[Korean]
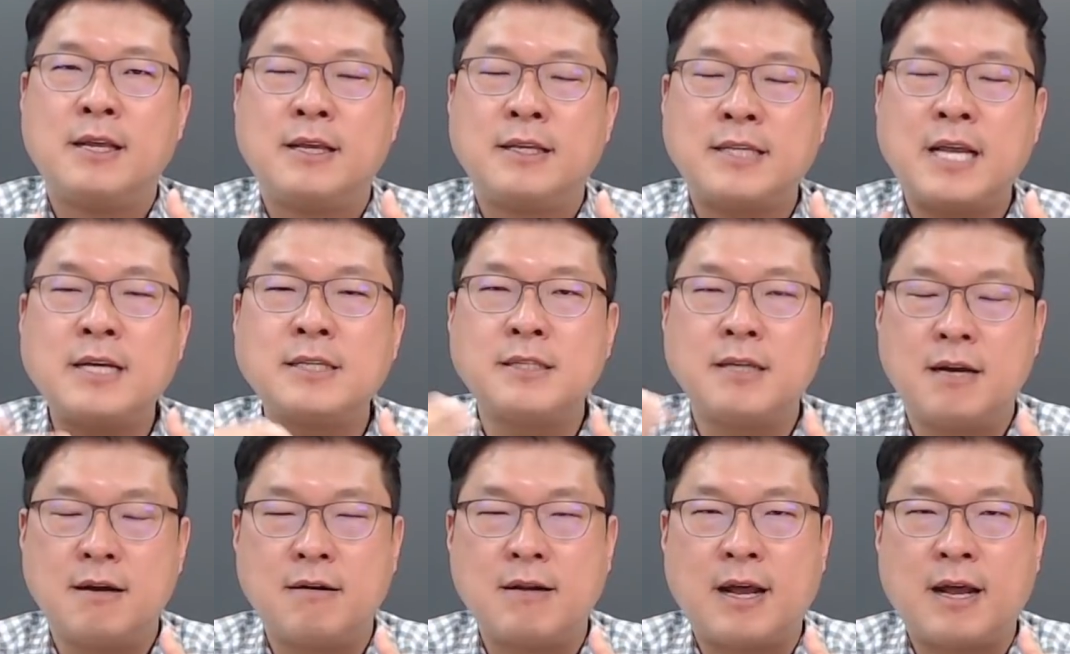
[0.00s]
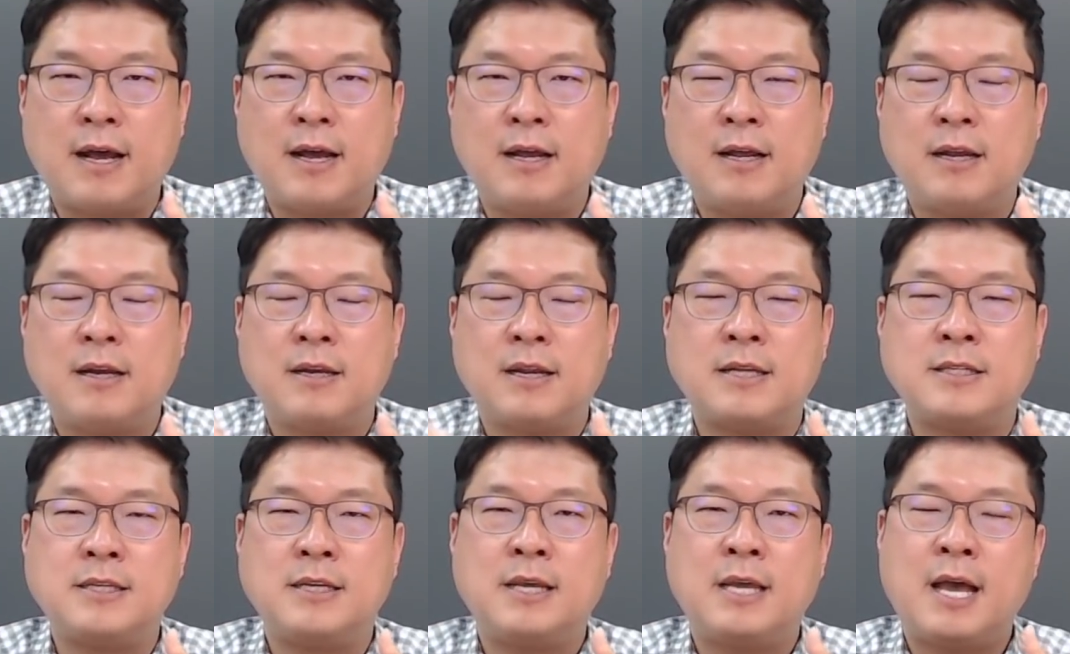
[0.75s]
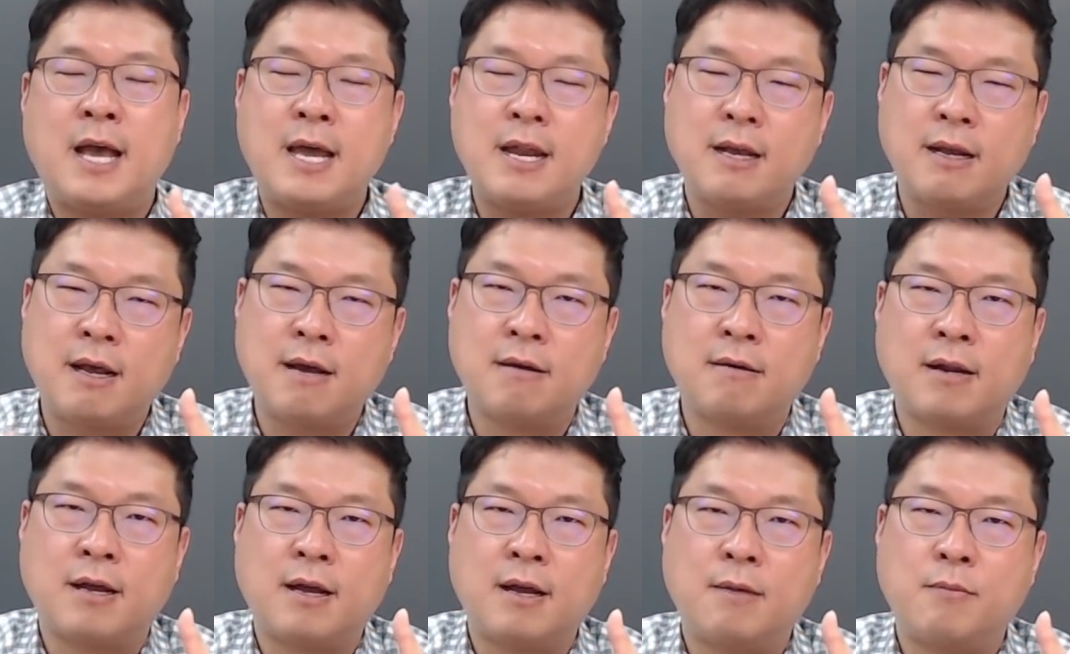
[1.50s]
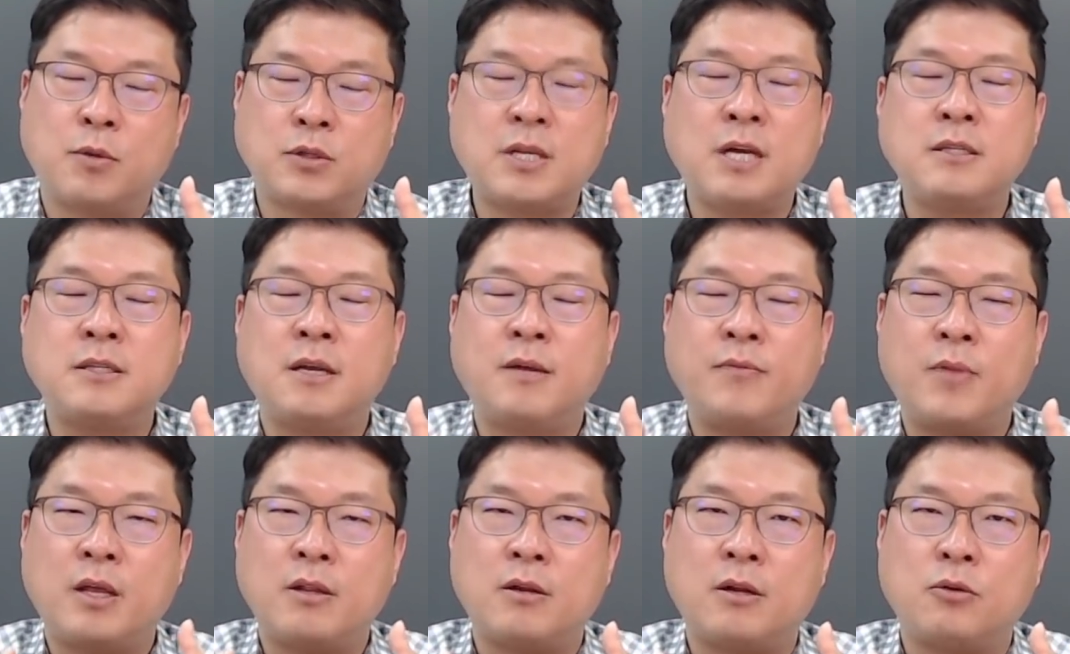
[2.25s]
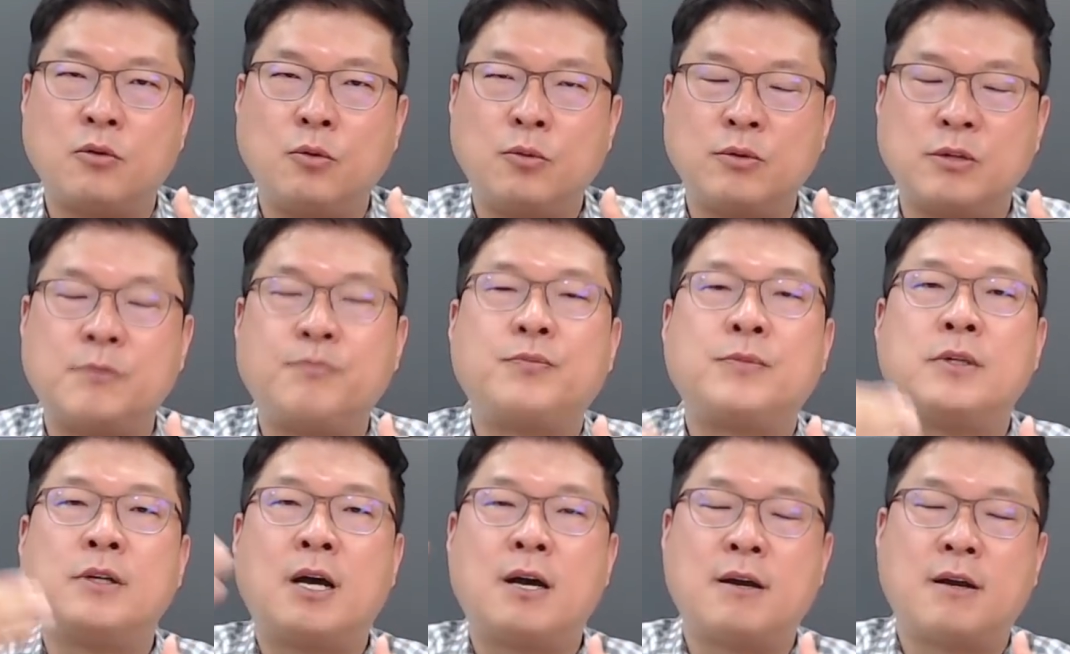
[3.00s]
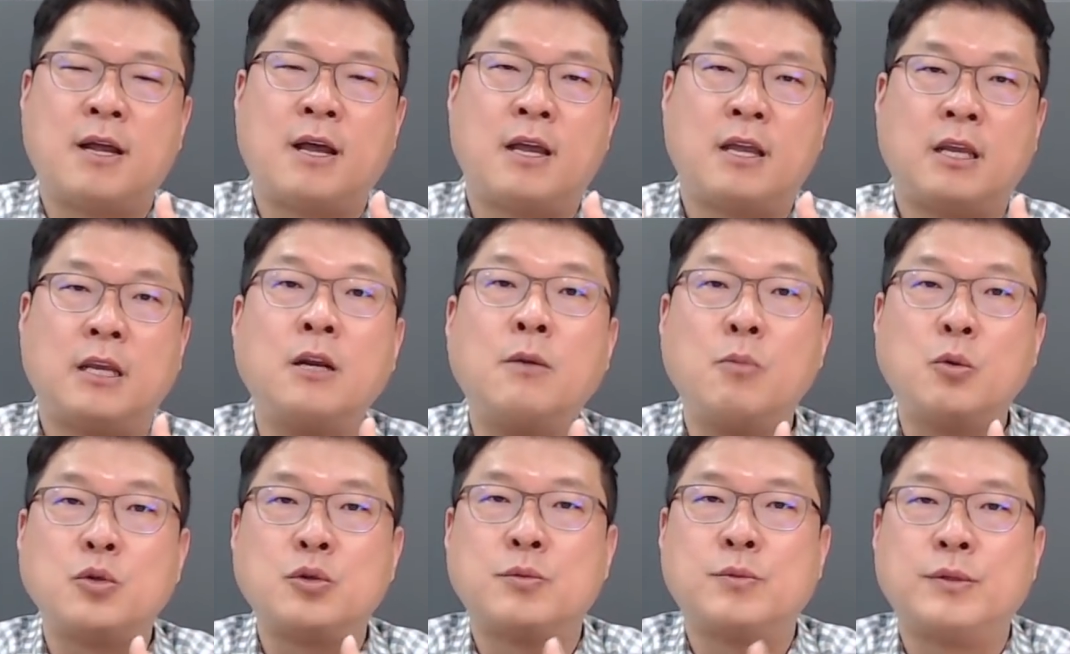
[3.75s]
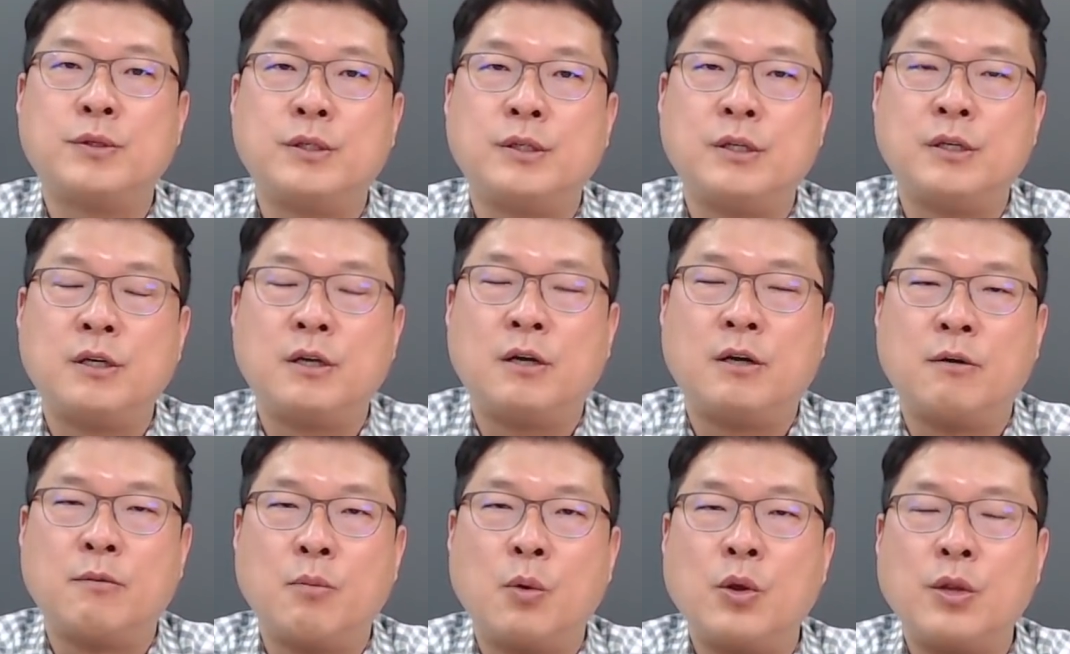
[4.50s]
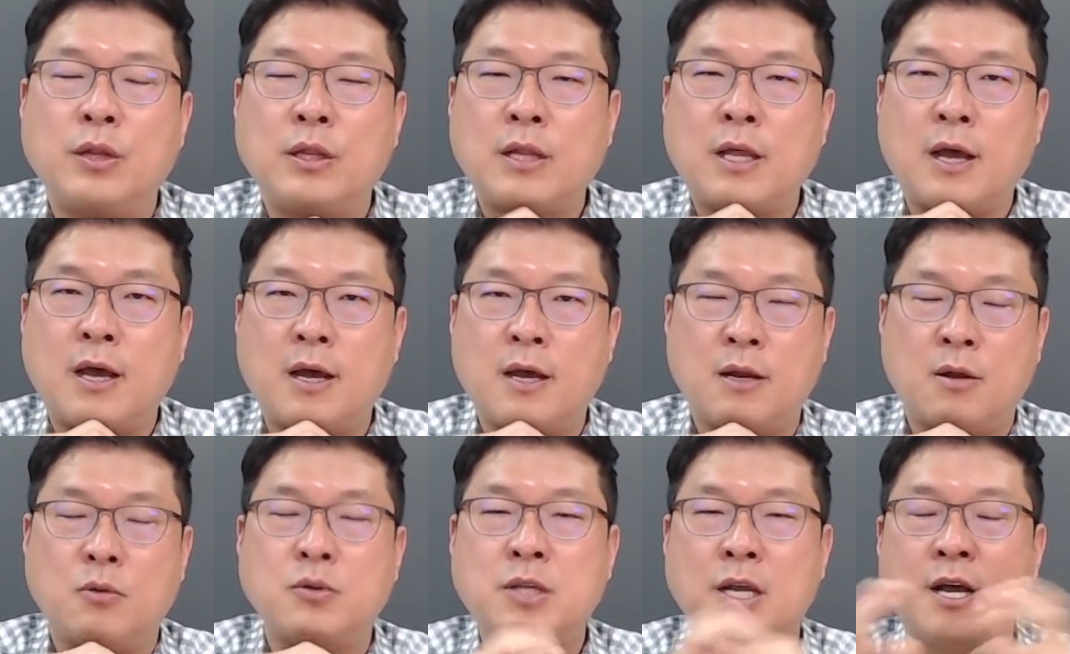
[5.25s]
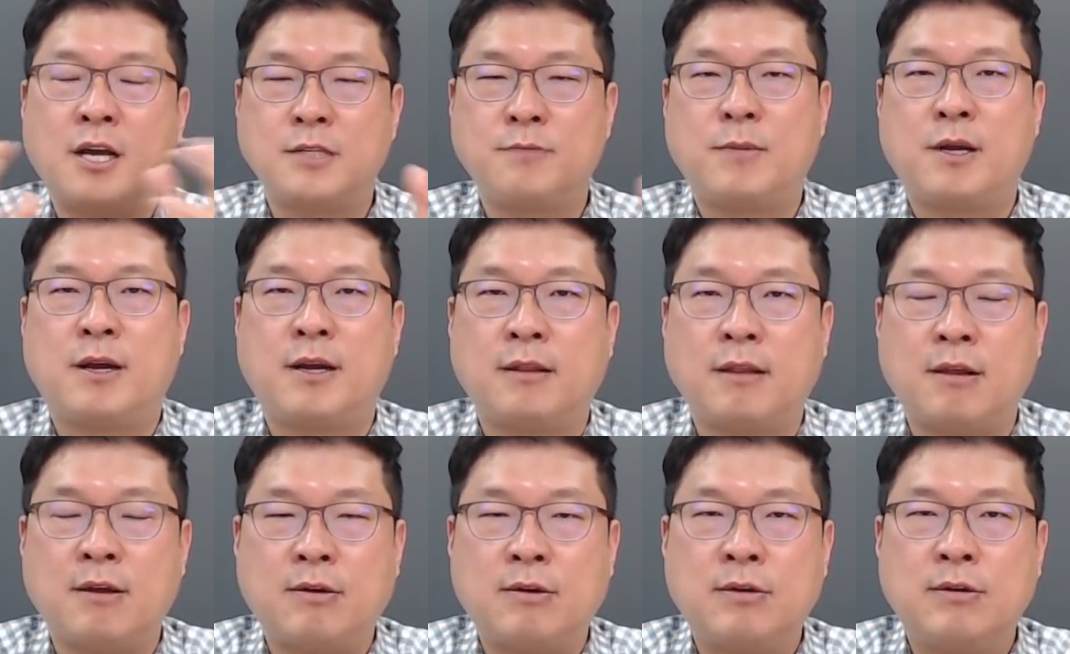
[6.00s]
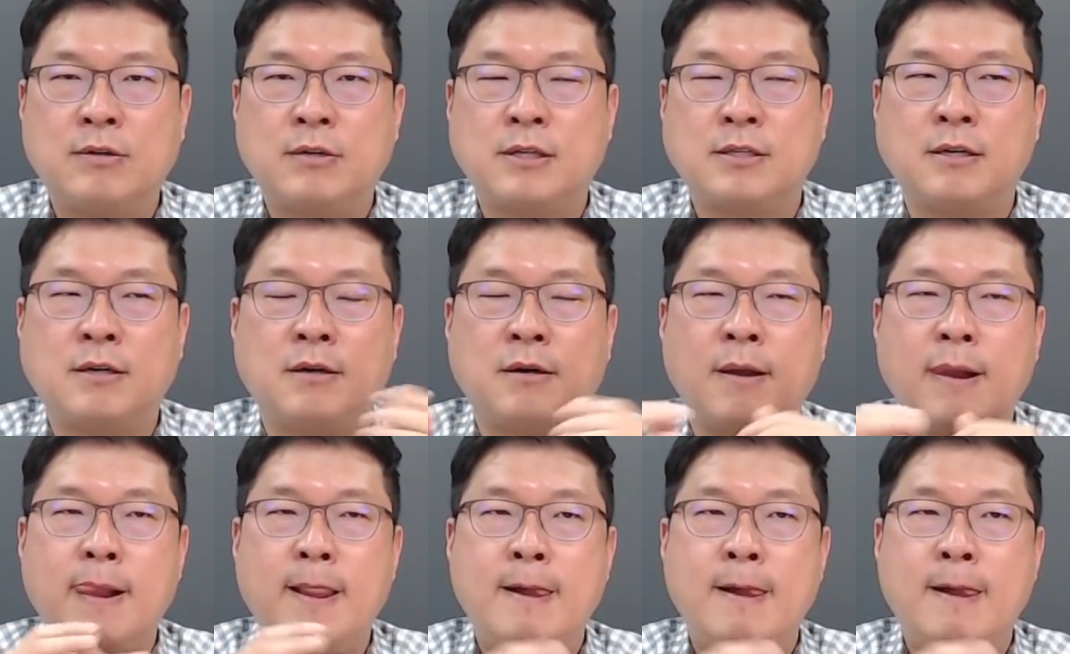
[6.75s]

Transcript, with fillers: 상승하거나 내지 하락하거나 뭐 상승한다 하더라도 급등하거나 이런 모습을 어, 보인다라고 생각하시면 될 것 같아요. 그래서